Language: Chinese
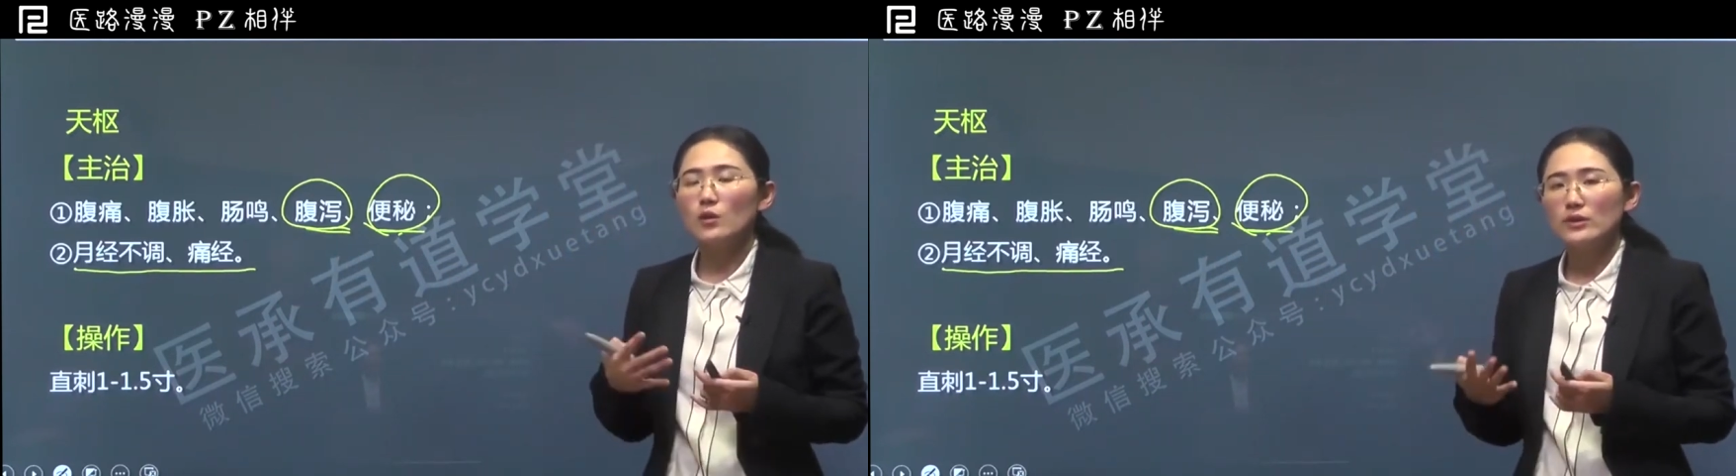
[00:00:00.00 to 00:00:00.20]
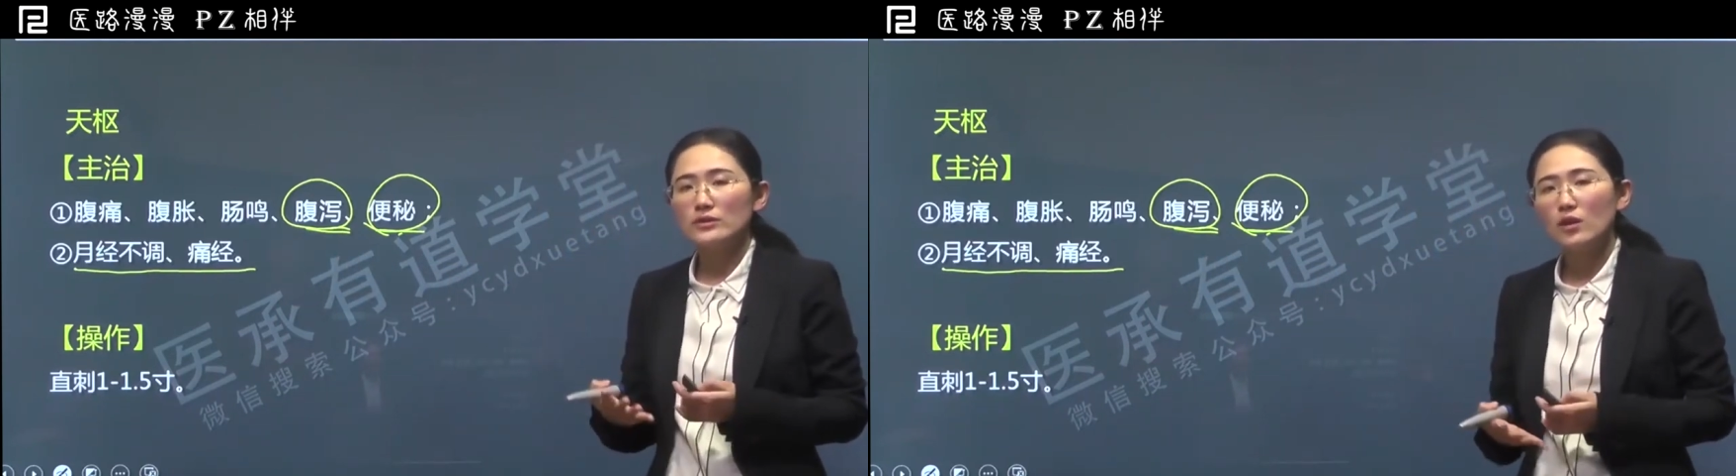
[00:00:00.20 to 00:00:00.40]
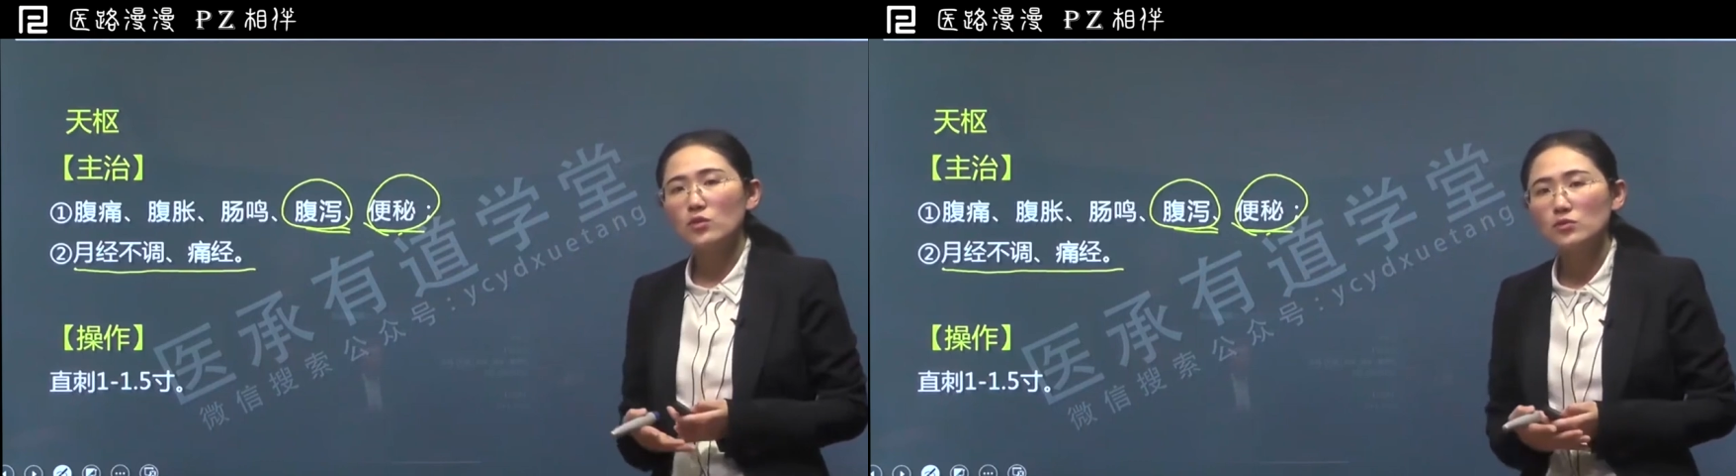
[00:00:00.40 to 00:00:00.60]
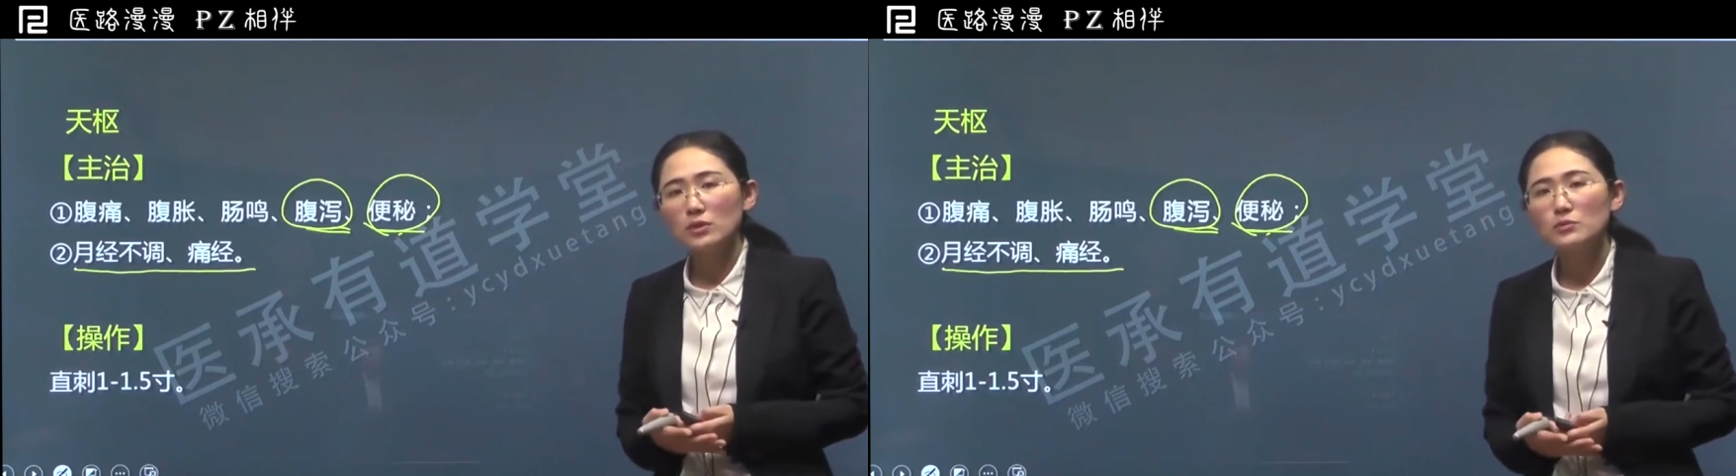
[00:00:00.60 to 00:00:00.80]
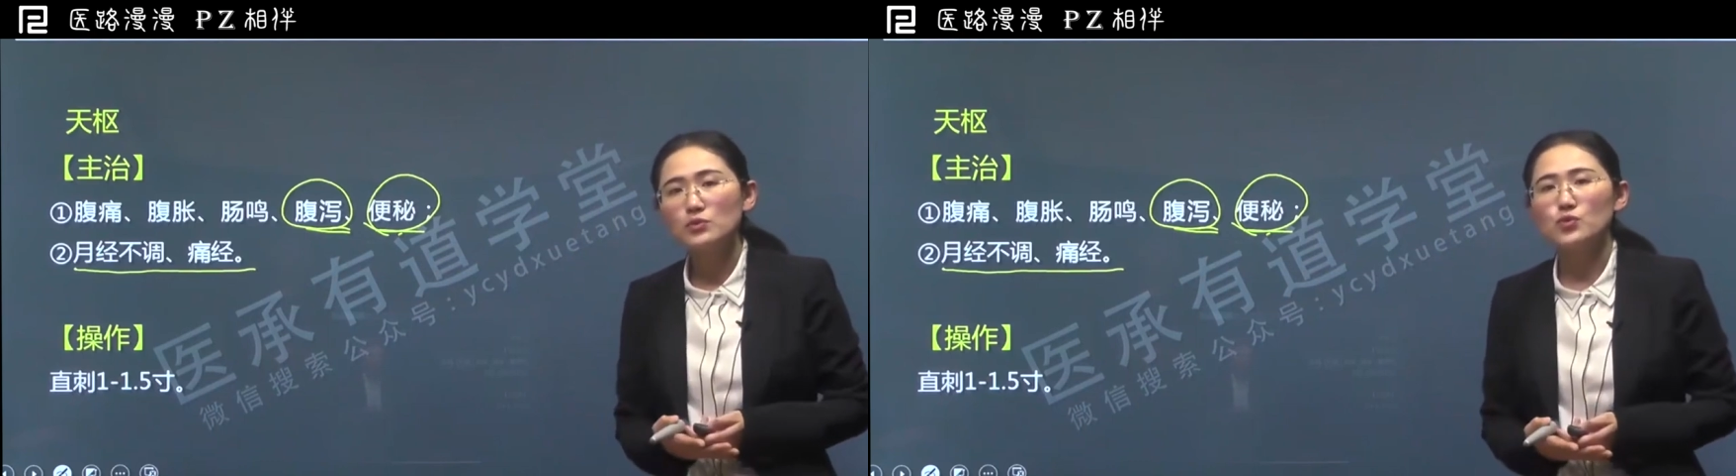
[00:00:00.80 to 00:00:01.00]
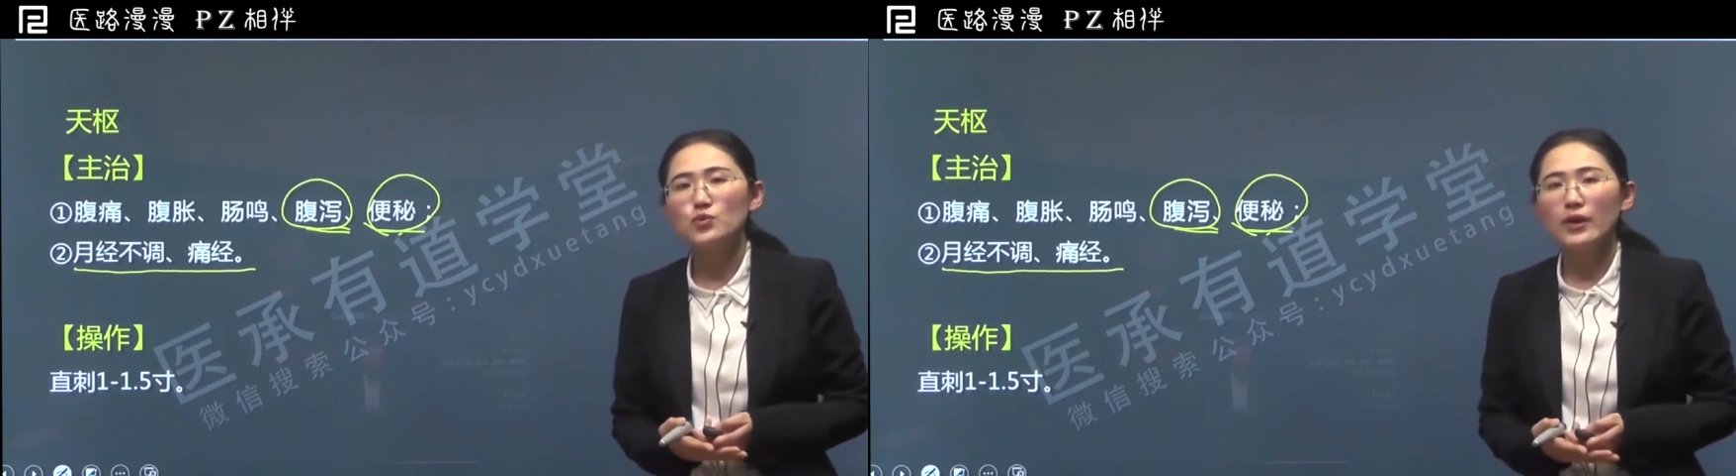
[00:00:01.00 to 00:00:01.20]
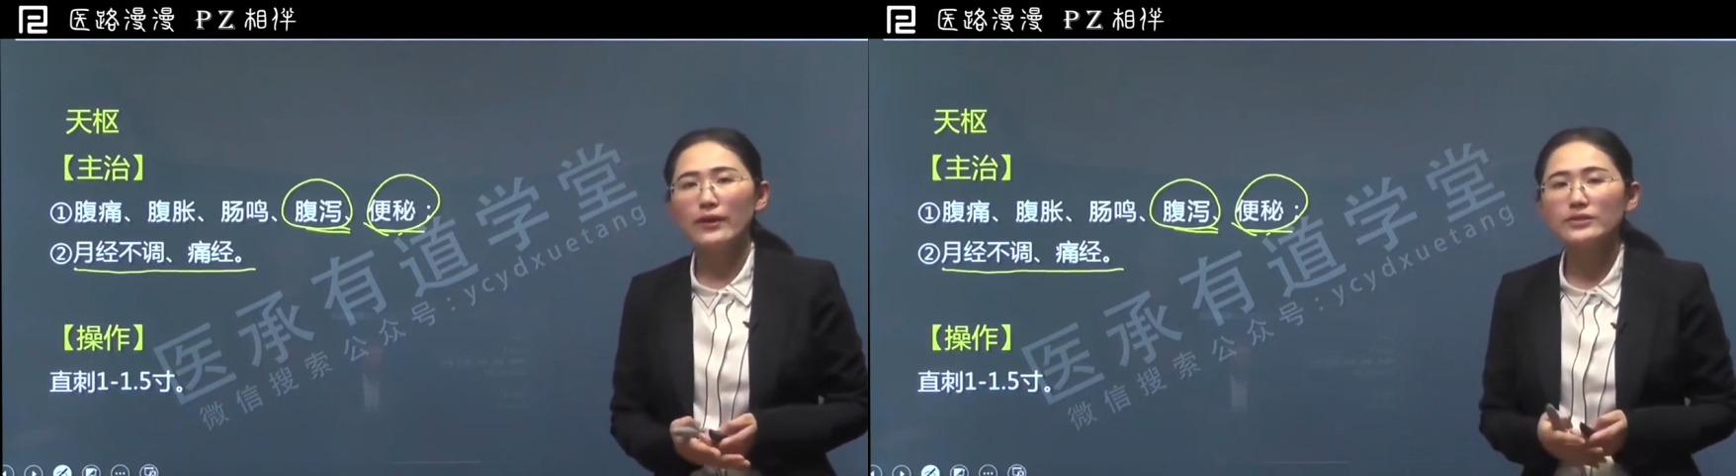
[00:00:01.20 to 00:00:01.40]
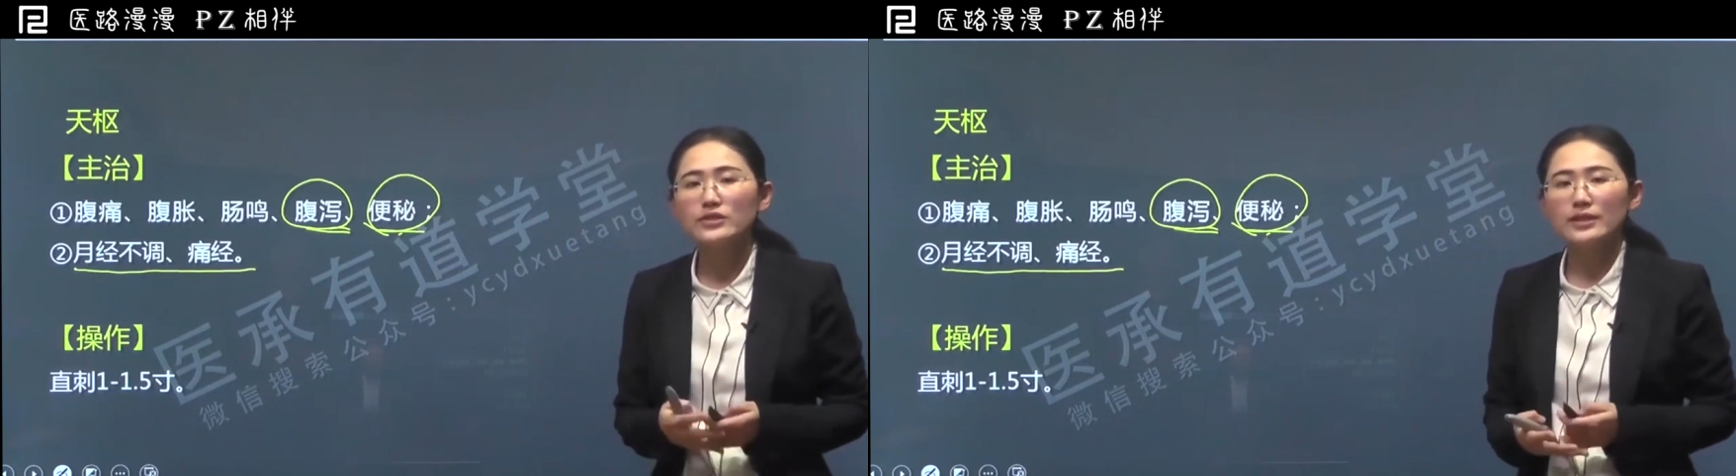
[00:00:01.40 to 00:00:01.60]
卵巢功能不
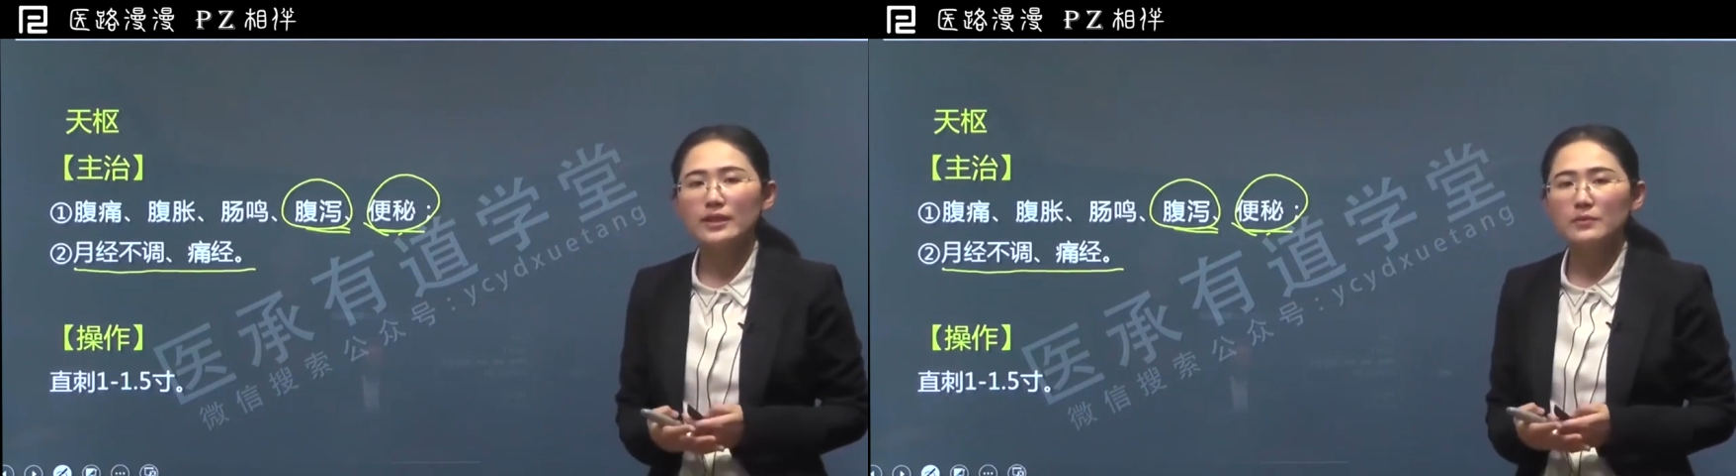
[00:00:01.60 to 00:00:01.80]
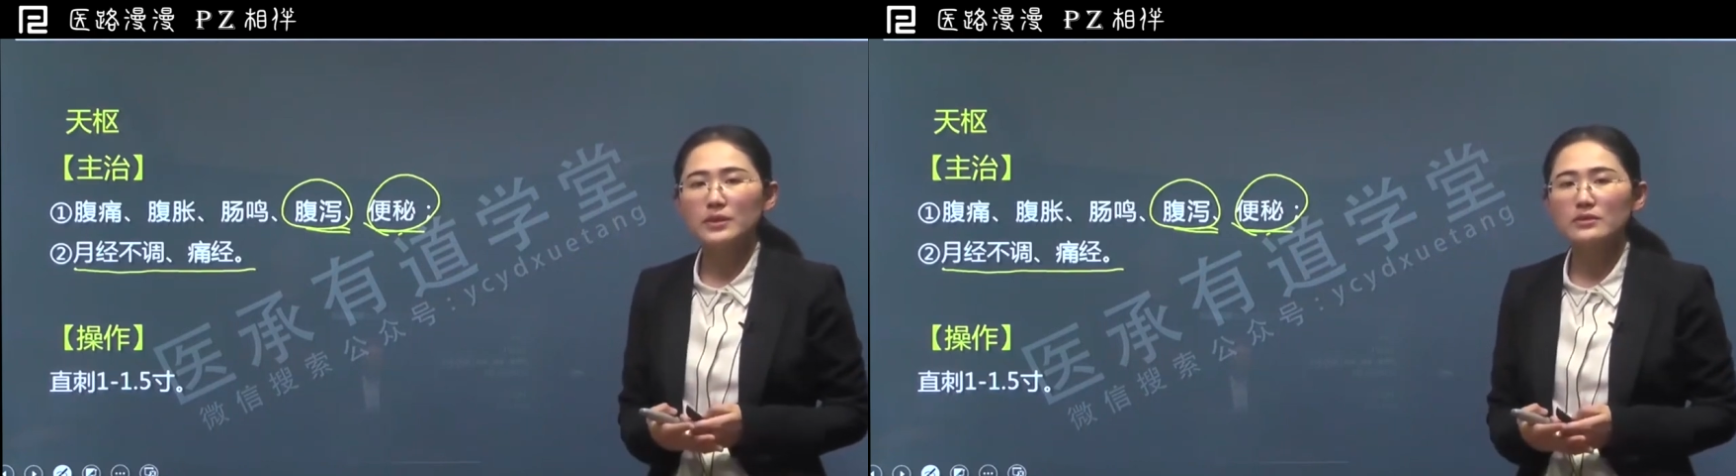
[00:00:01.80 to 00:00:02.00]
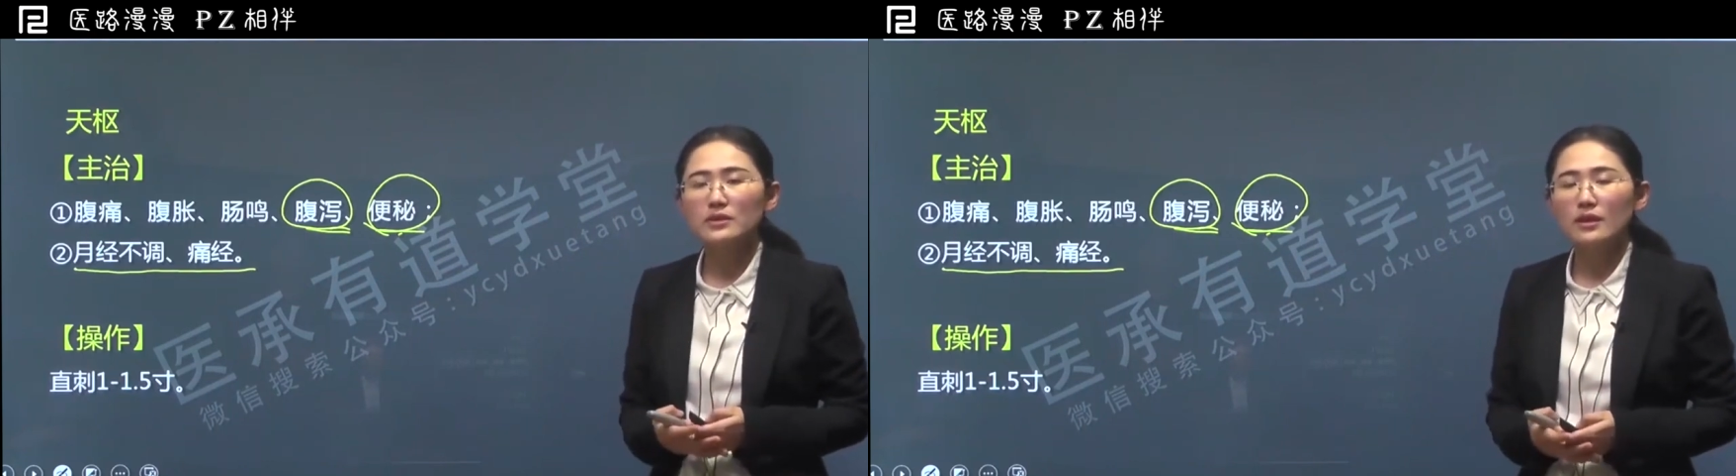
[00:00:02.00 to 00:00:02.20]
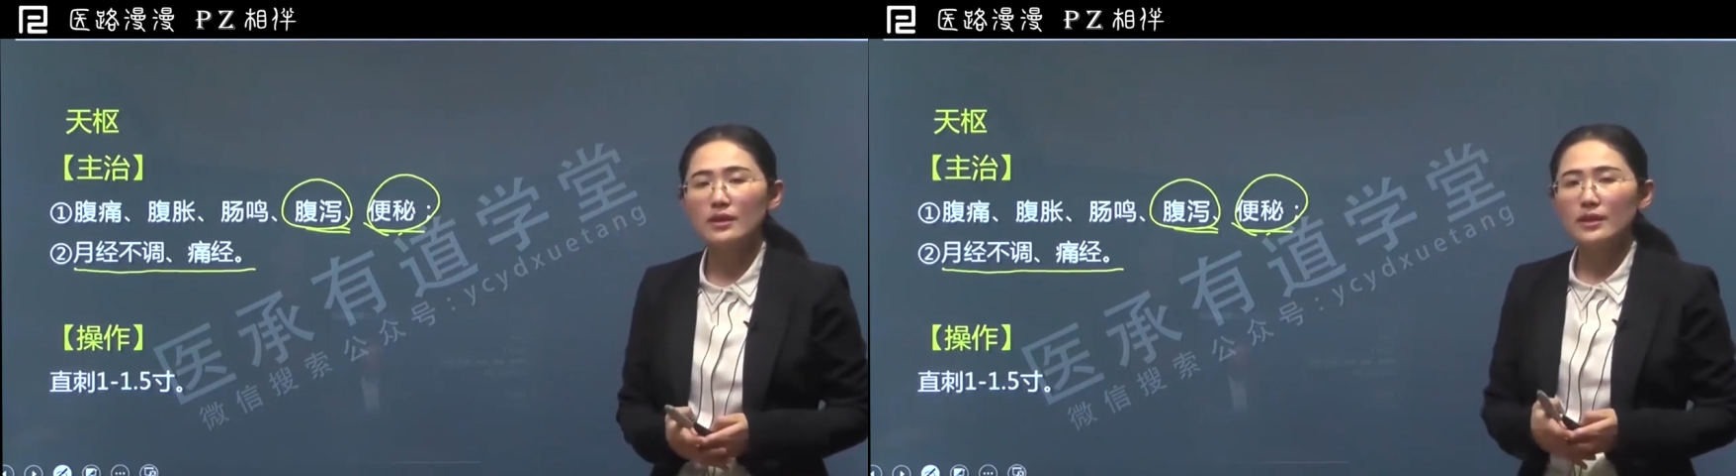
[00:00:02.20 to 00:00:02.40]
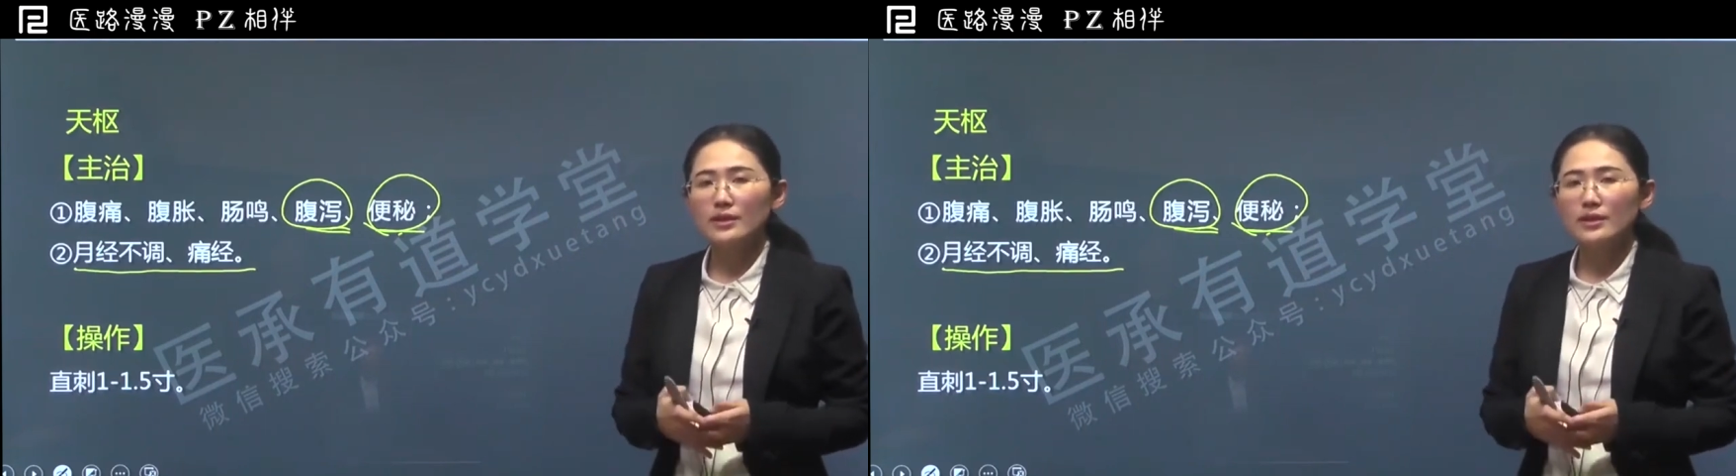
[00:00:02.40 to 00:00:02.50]
全这一类病症，